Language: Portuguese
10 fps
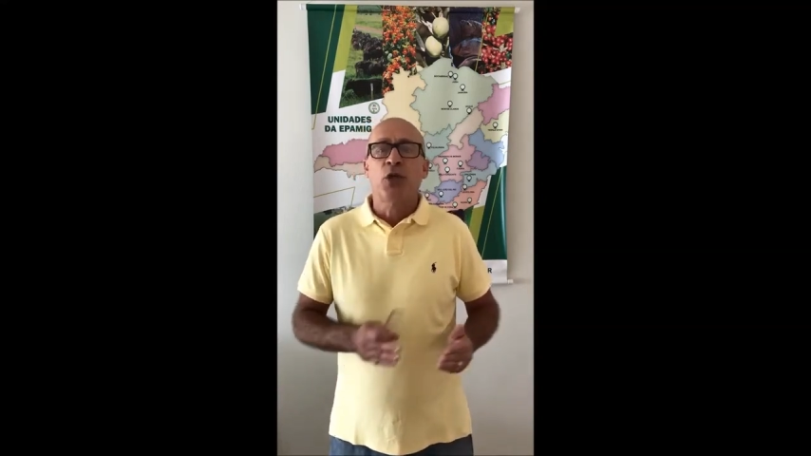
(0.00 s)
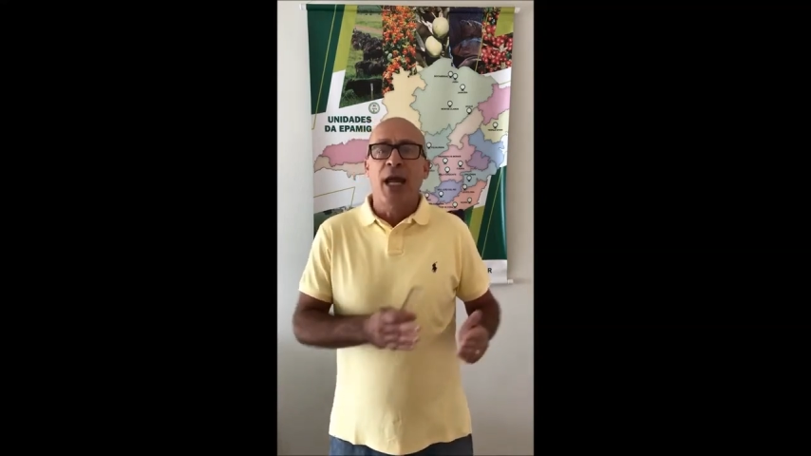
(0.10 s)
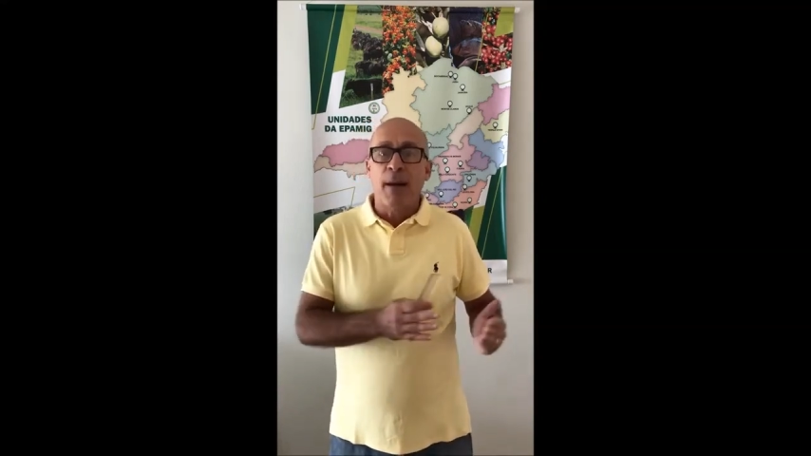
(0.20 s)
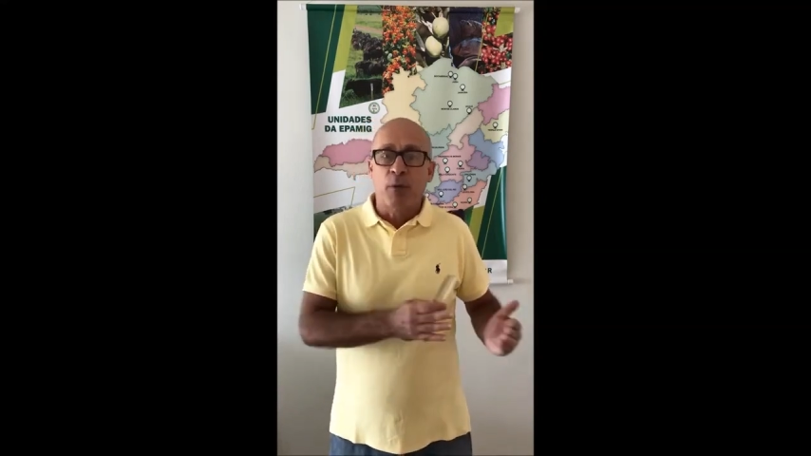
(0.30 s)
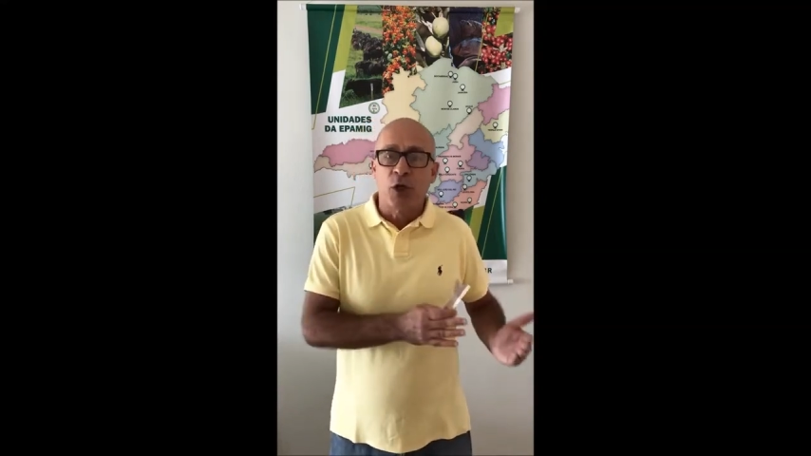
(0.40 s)

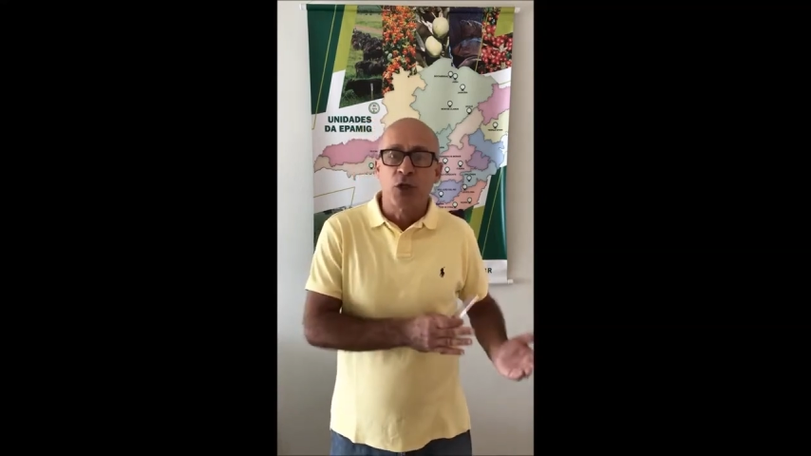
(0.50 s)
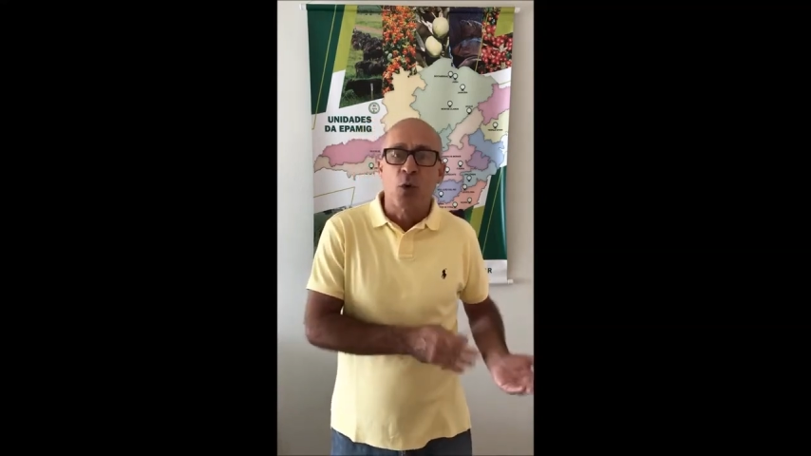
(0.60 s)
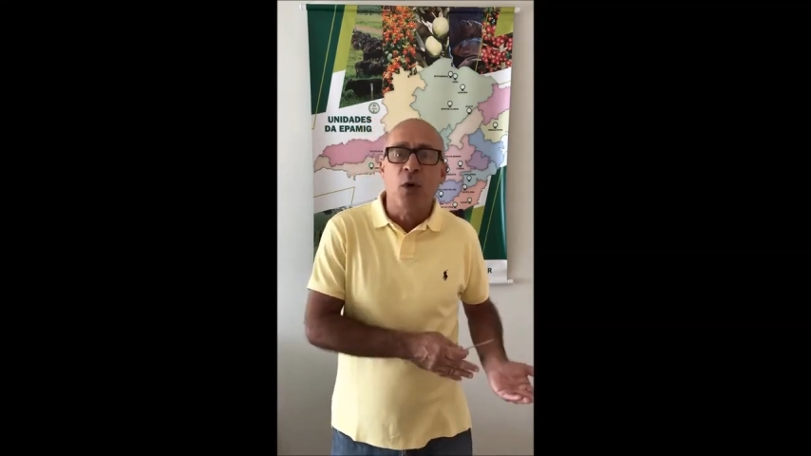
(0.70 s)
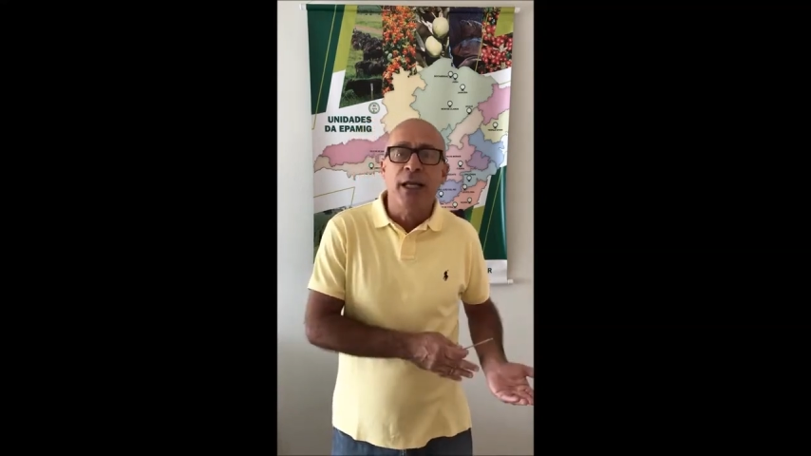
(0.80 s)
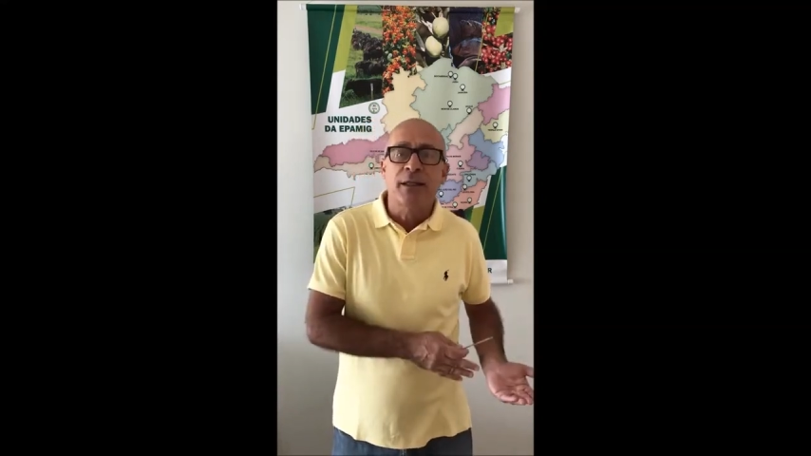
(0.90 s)
de época de
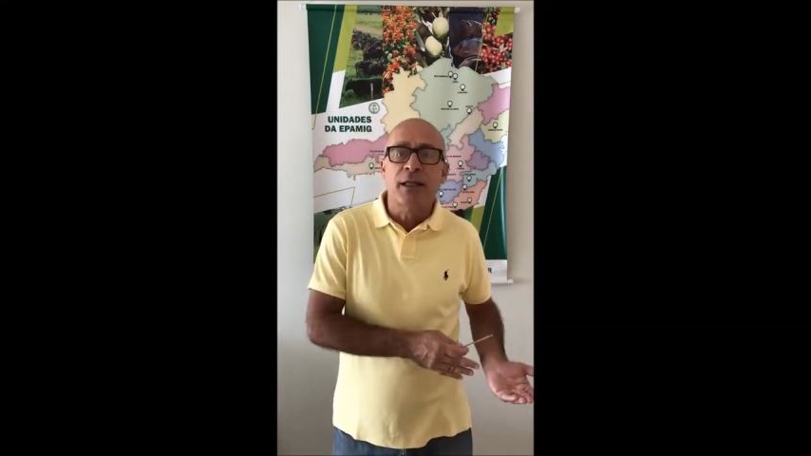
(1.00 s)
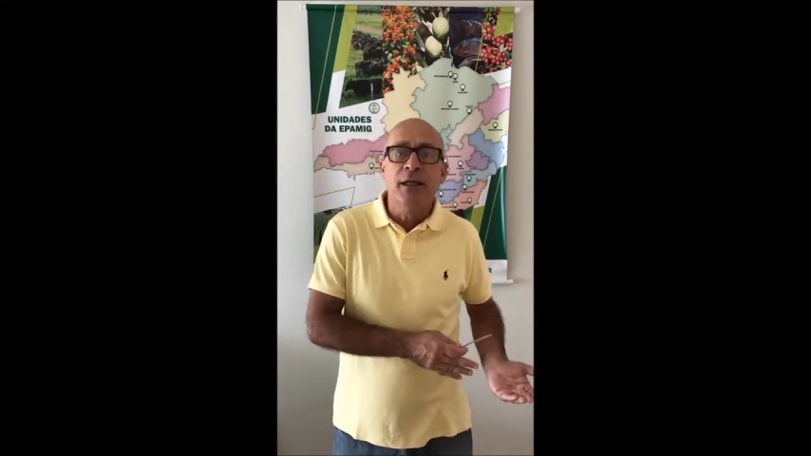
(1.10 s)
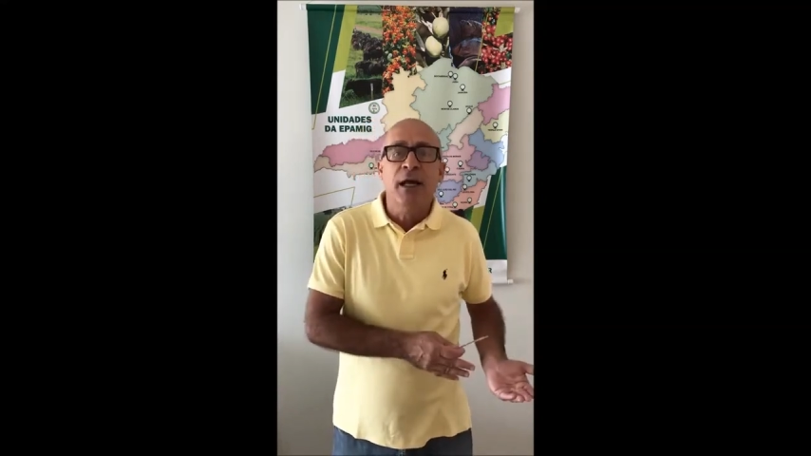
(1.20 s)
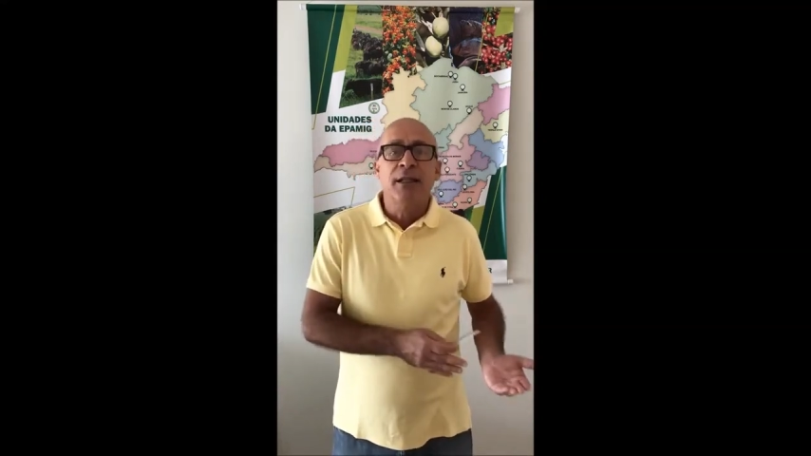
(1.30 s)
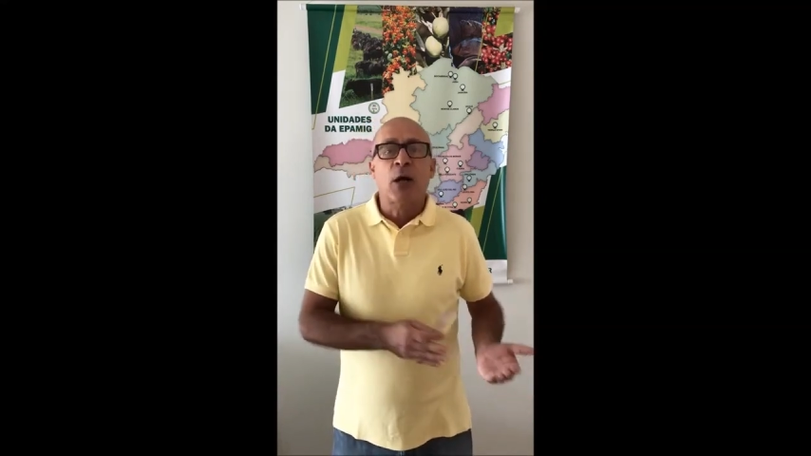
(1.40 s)
colheita